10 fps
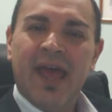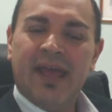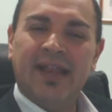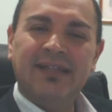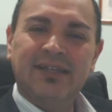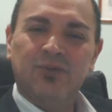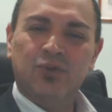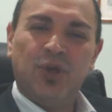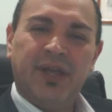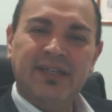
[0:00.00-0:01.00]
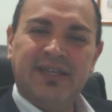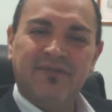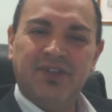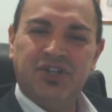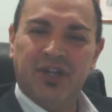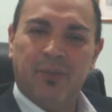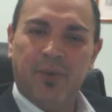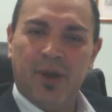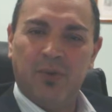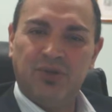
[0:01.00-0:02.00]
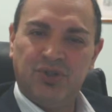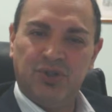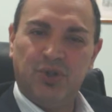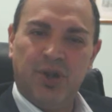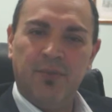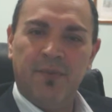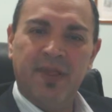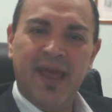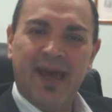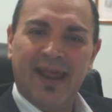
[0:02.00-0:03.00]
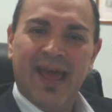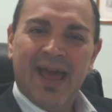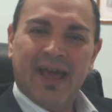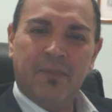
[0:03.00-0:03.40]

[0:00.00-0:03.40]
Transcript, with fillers: Innanzitutto chi si avvicina poi a questo settore immobiliare